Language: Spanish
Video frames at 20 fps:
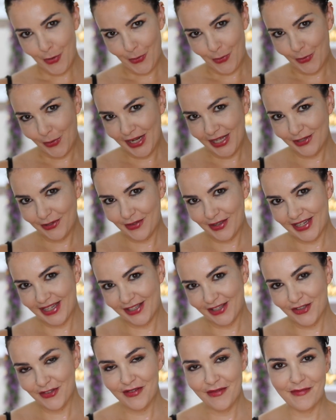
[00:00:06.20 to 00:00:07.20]
Hola todas y
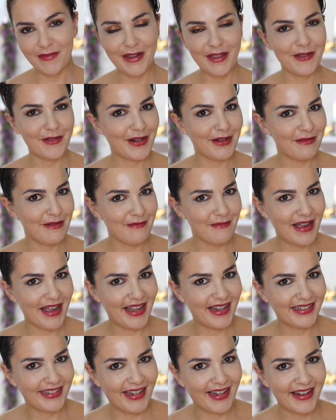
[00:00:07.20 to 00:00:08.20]
todos, bienvenidos una vez
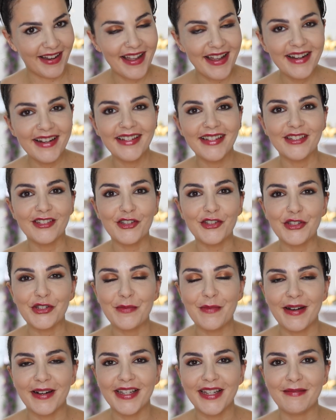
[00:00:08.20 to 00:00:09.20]
más al canal. Yo soy
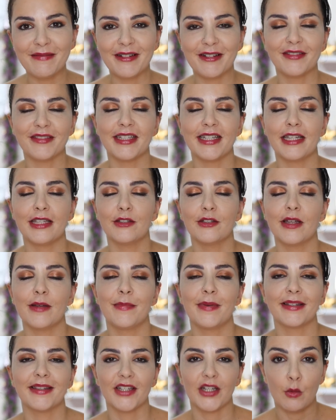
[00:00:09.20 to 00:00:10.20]
María, me encontráis en todas
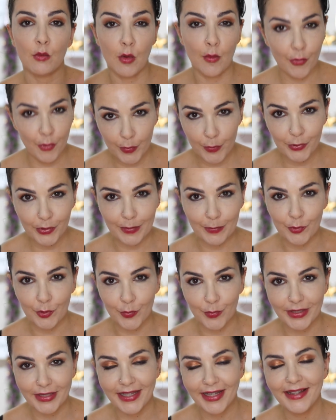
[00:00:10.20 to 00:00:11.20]
partes como Pórpora
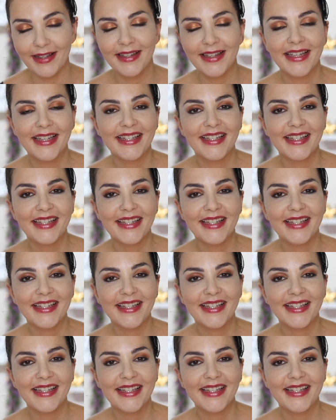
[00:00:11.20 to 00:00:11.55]
pintar.